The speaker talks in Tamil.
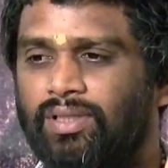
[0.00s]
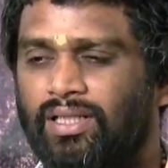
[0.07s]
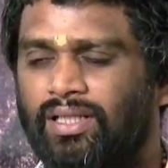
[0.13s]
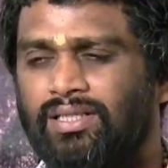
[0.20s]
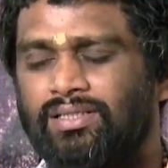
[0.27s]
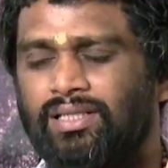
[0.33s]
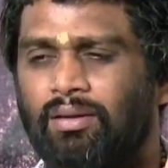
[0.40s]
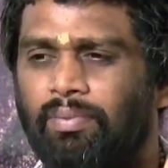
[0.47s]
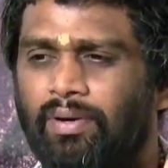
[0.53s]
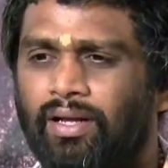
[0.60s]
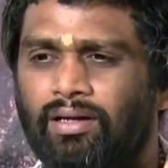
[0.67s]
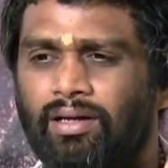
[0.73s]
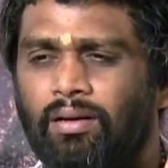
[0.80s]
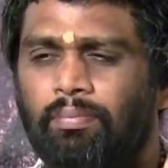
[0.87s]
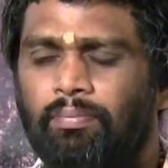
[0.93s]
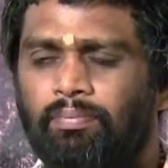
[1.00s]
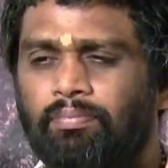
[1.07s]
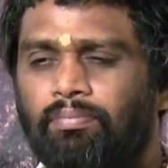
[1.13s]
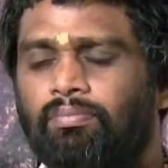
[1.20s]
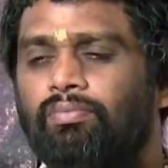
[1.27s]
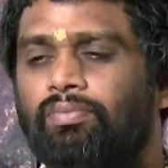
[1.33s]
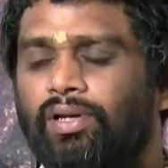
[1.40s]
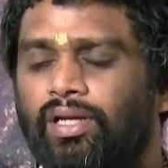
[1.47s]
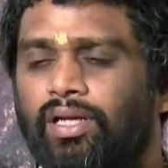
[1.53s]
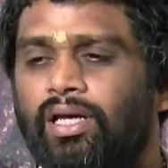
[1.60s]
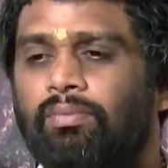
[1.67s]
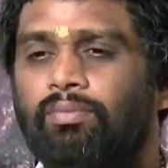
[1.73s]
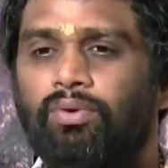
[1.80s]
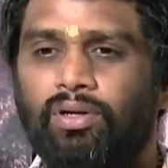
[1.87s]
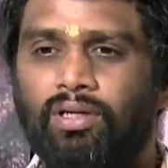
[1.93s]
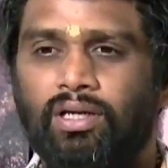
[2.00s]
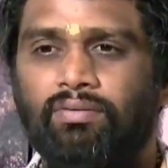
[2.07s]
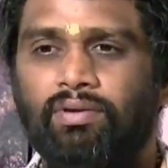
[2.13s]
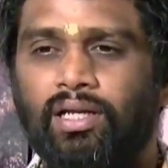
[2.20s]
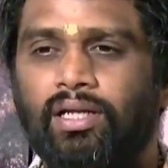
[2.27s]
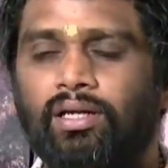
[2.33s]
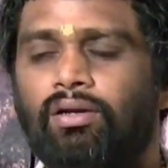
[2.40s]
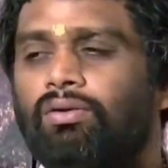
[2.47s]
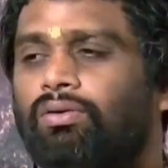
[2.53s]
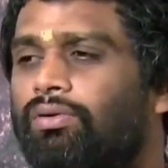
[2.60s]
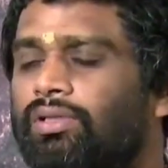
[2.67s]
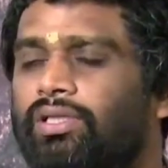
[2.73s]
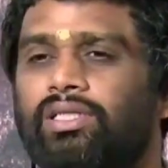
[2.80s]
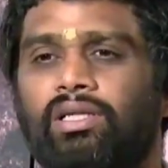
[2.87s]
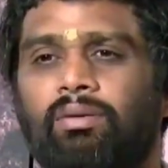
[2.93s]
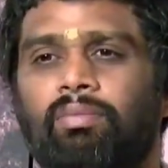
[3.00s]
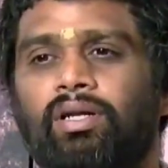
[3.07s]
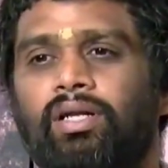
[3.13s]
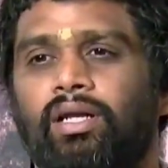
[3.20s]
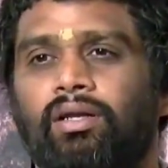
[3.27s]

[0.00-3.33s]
அதான் சில படங்கள் இந்தியா முழுக்க வெளியிடணும்னு திட்டமிட்டு